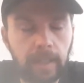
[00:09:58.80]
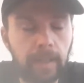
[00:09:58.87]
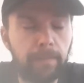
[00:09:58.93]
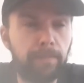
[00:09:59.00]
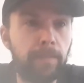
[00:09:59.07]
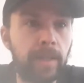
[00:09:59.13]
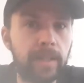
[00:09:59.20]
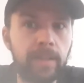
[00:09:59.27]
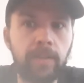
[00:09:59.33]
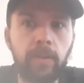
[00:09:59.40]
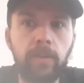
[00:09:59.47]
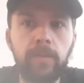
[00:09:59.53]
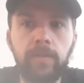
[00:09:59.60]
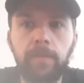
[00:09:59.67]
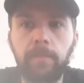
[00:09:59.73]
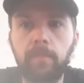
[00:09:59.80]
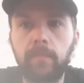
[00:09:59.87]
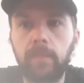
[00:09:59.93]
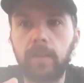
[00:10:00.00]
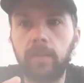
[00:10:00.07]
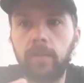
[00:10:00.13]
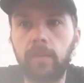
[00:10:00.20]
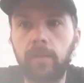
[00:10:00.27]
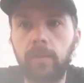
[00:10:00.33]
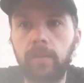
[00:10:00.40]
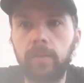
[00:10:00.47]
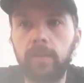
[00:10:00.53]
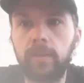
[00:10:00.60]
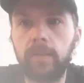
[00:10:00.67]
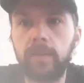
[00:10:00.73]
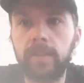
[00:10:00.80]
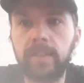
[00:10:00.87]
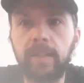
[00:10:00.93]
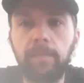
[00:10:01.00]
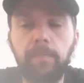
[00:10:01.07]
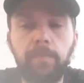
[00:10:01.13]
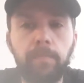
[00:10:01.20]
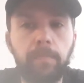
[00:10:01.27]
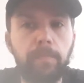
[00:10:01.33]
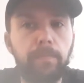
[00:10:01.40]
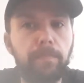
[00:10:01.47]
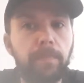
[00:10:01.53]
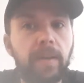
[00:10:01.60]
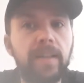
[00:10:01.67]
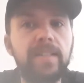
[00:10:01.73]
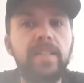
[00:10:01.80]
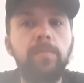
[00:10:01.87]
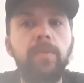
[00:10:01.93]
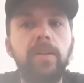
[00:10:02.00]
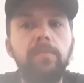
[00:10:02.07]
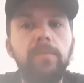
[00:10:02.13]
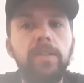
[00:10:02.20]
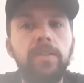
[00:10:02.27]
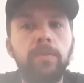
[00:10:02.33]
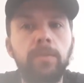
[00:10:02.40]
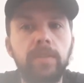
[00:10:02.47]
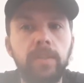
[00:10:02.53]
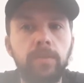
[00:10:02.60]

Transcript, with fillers: maintenant, sa principale mission, c'est